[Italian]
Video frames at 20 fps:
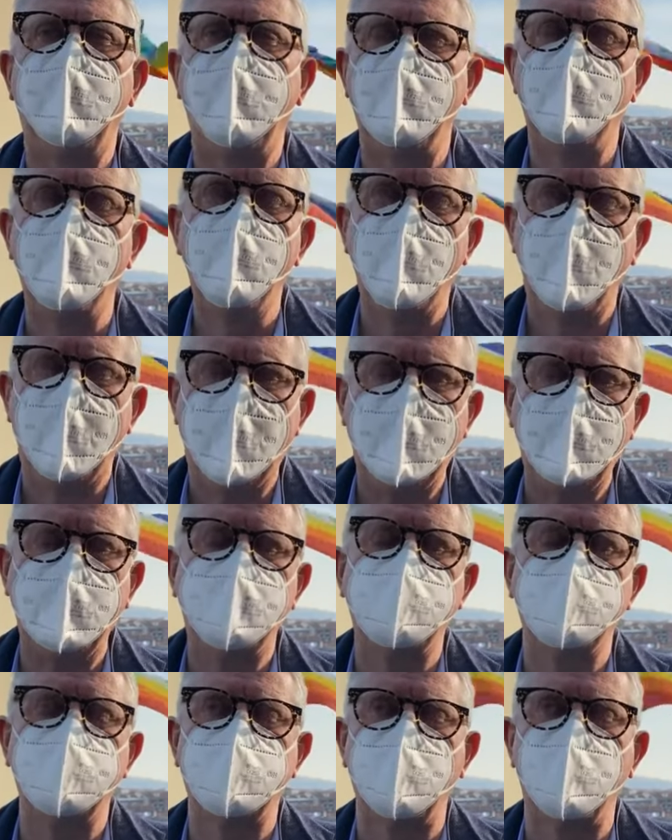è
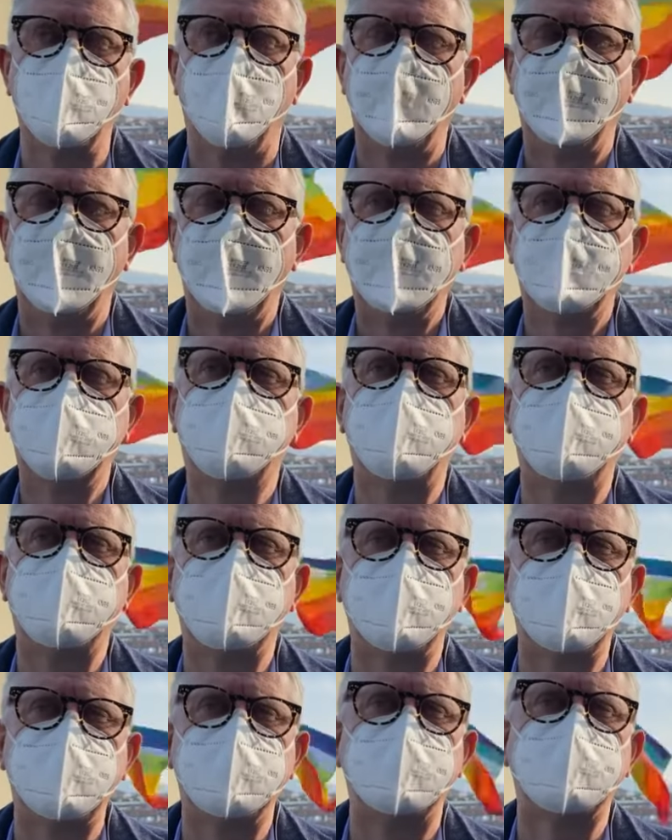uguale, ci sono
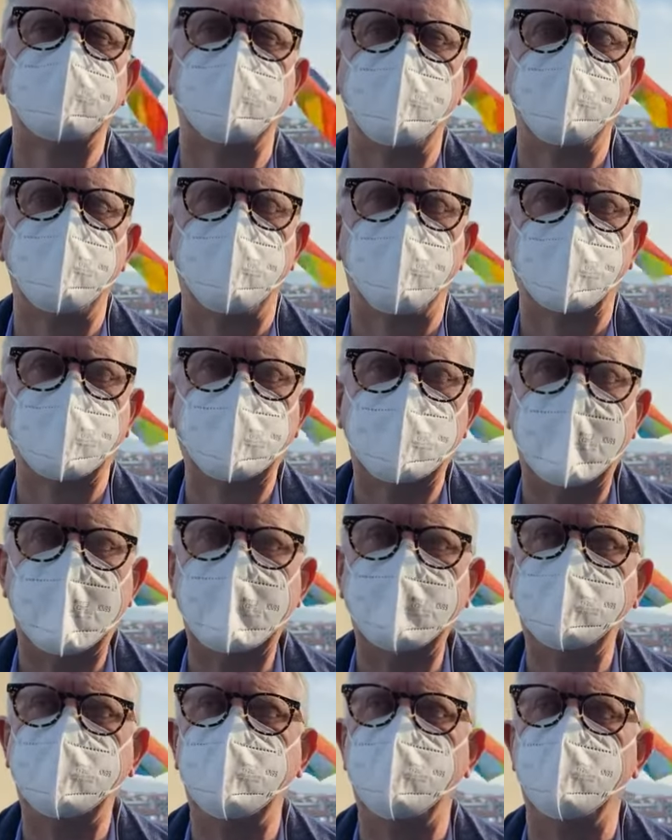specializzazioni
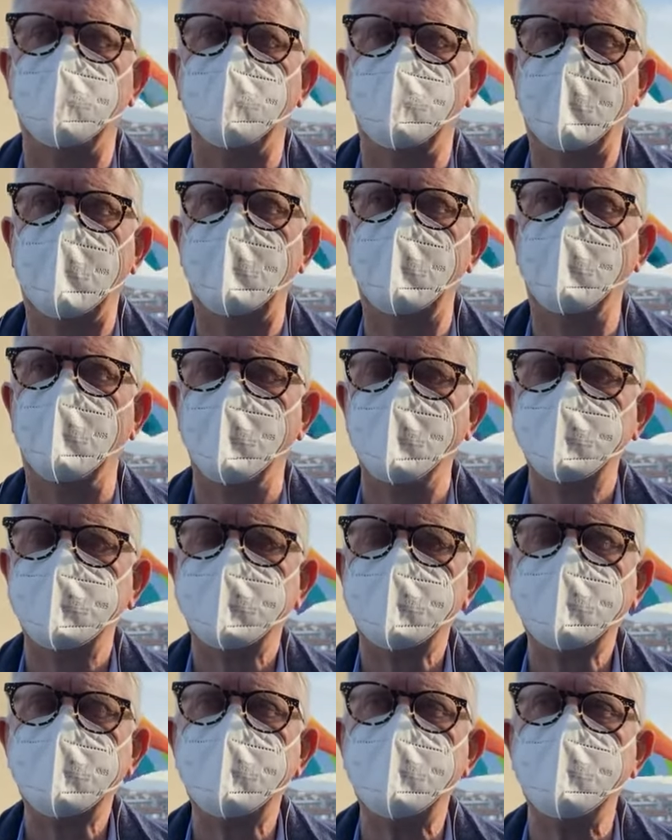importanti che vanno
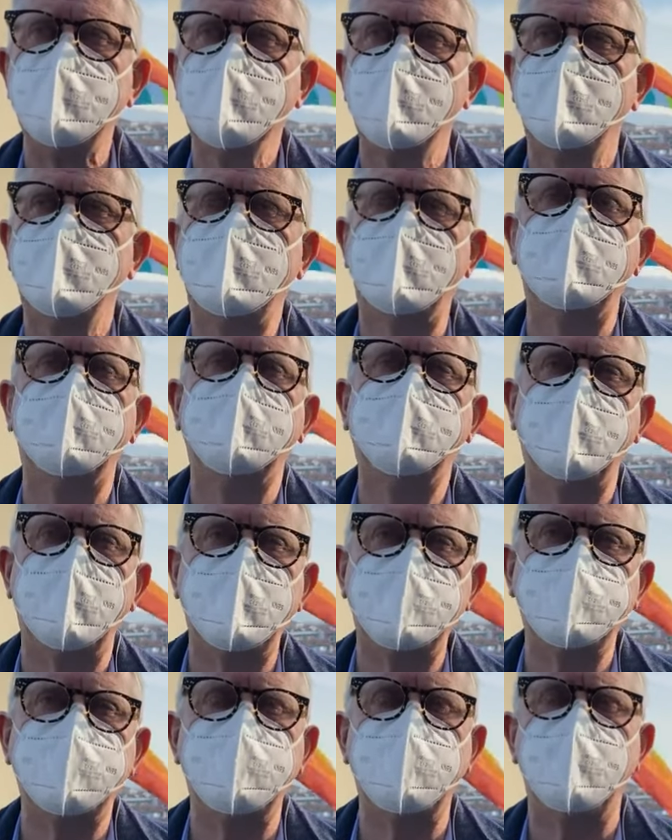dal
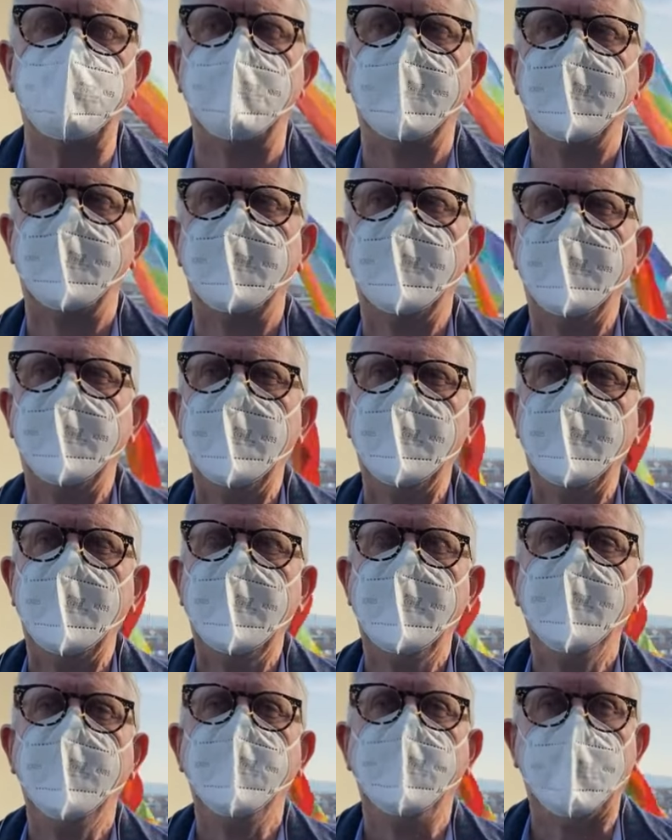tessile,
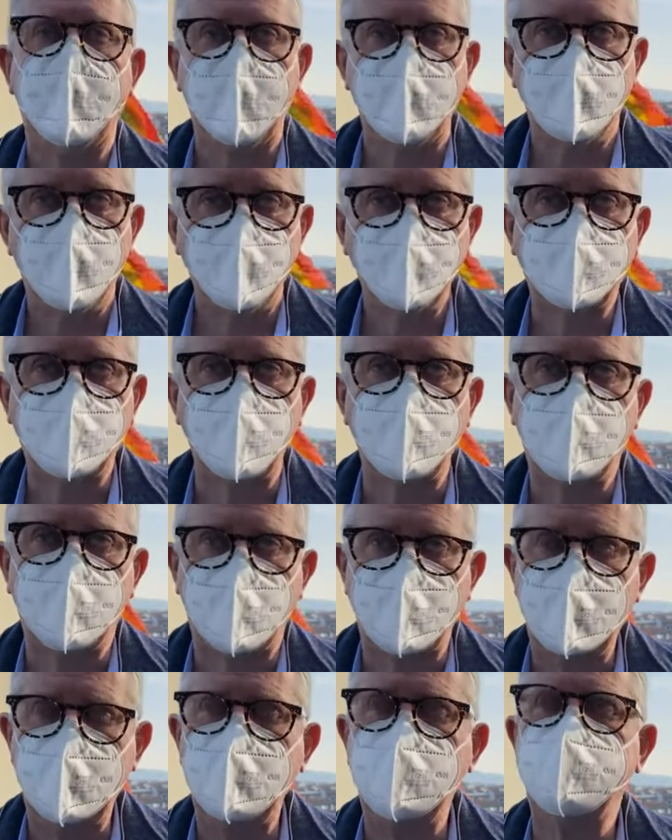che è molto in
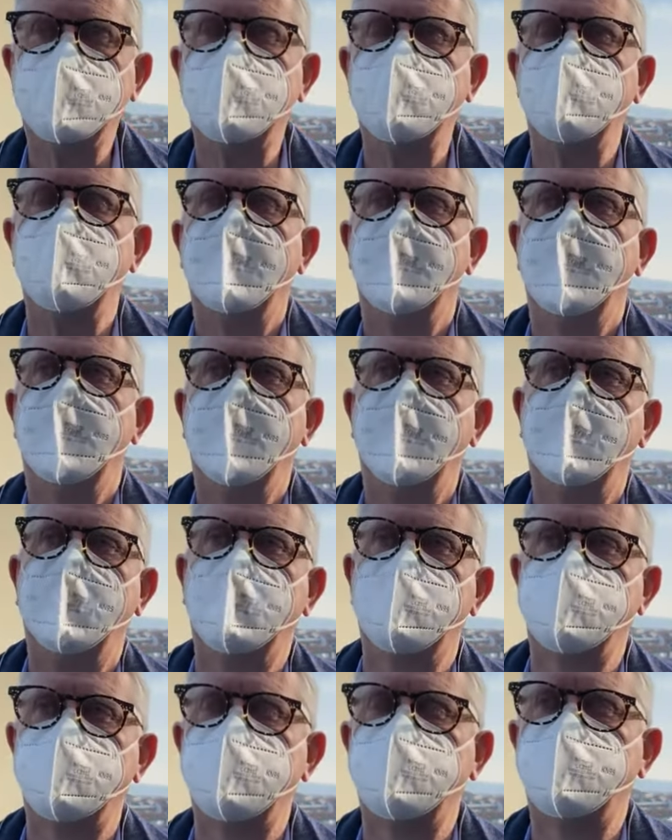crisi e
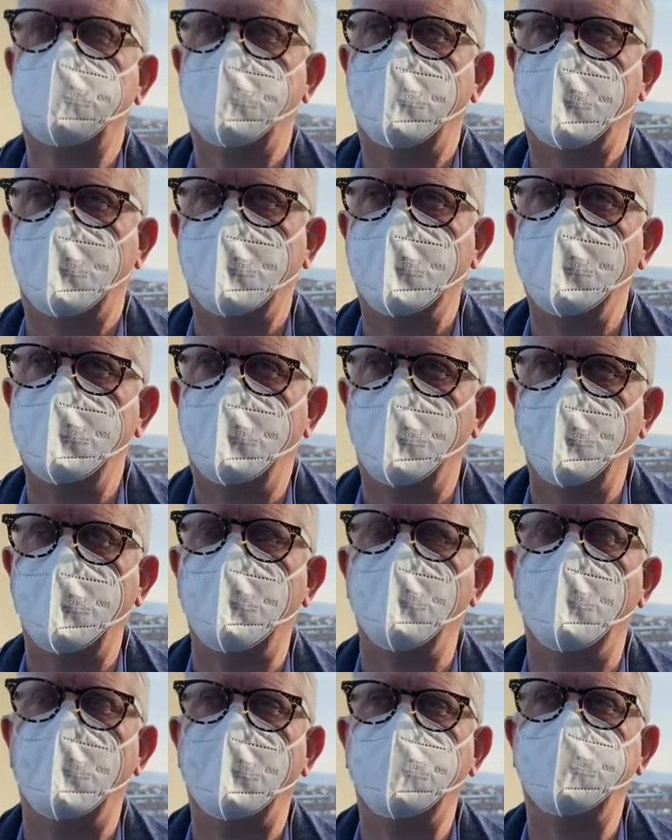che si spera che poi
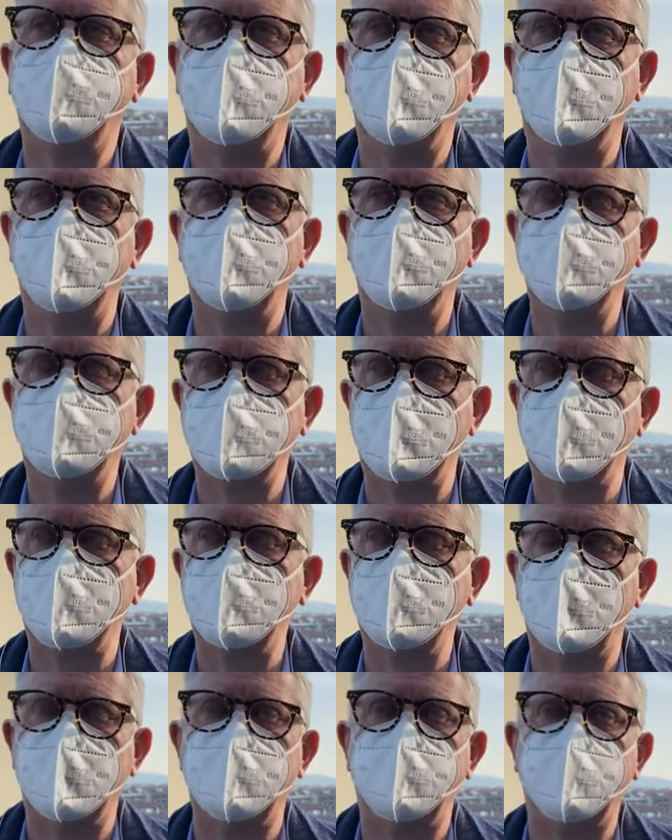con la fine diciamo,
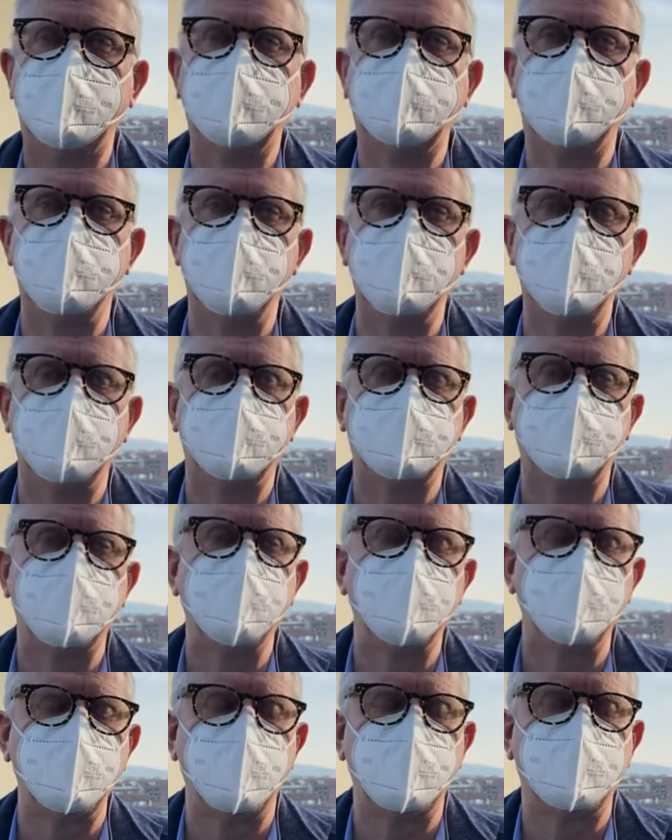della pandemia sia
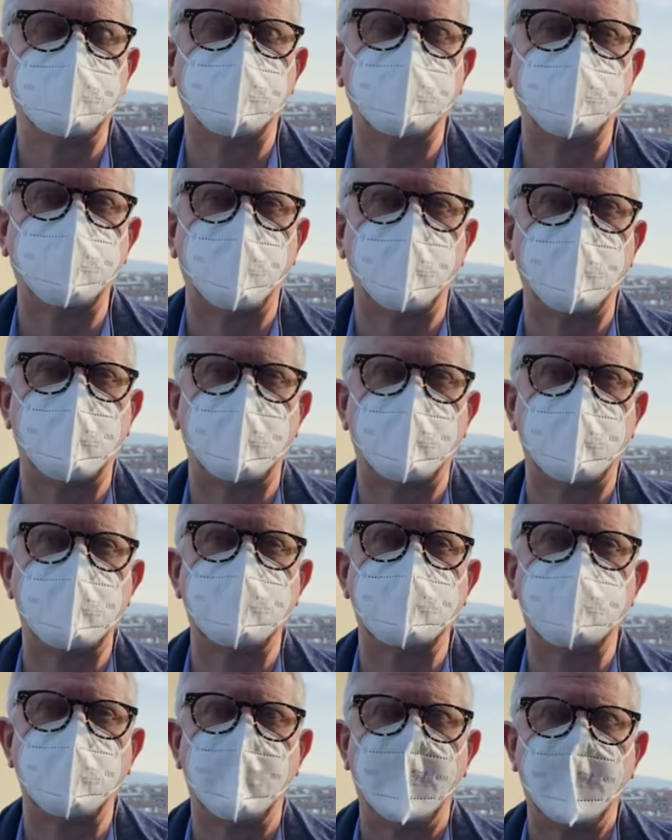uno di quei settori che
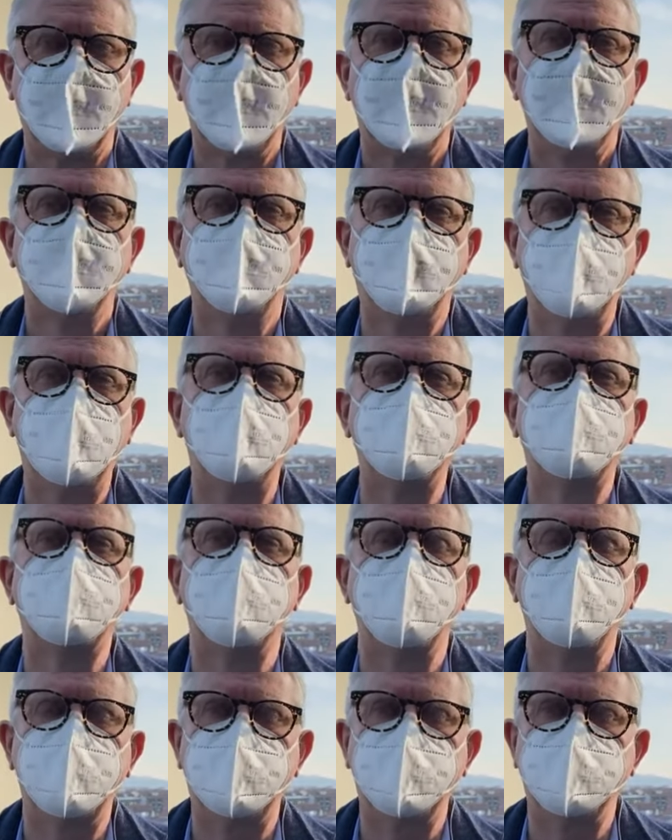riesce
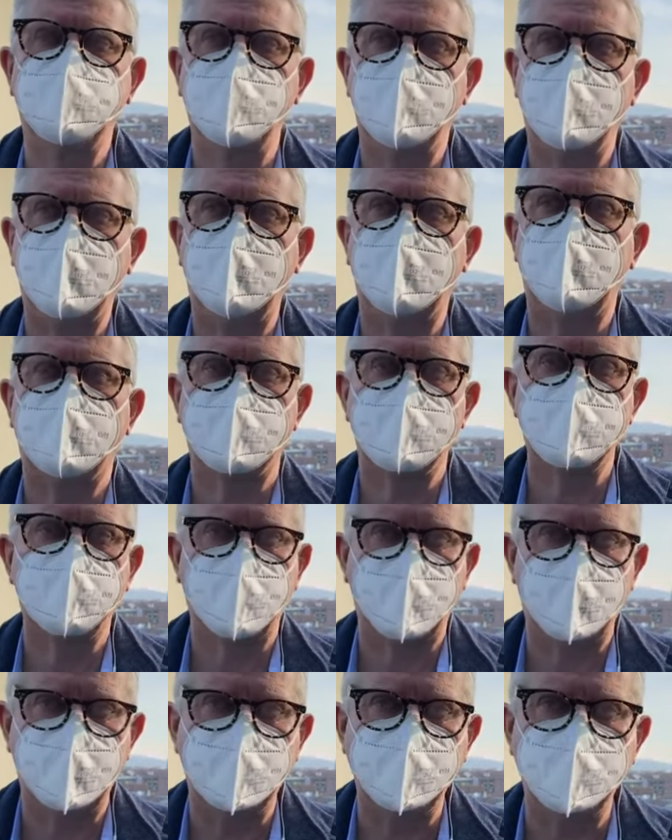velocemente a
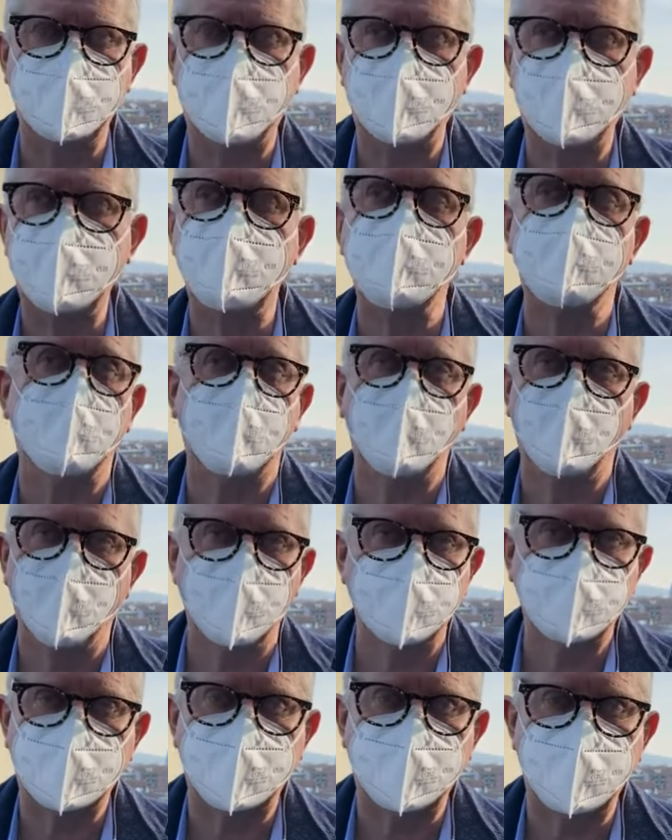riprendere, ma non
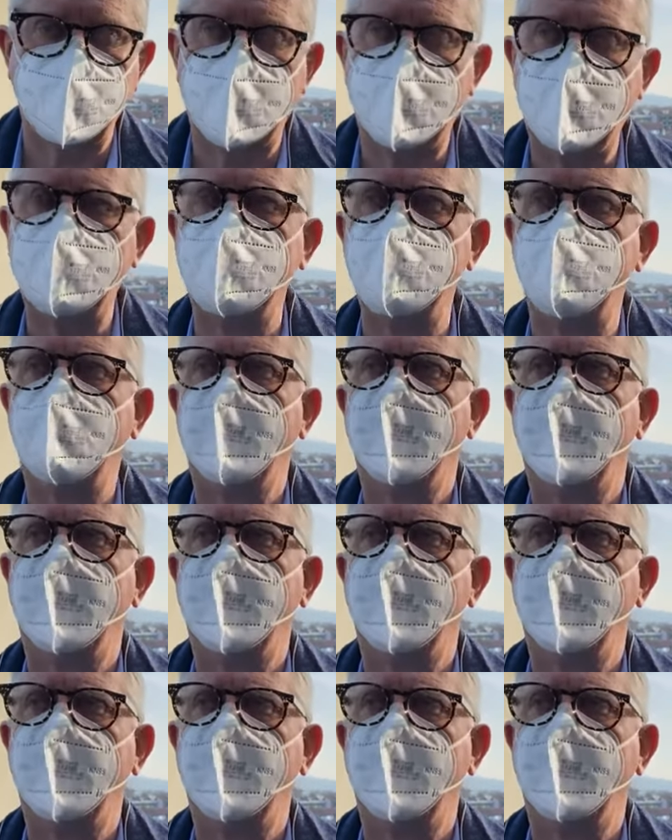lo sappiamo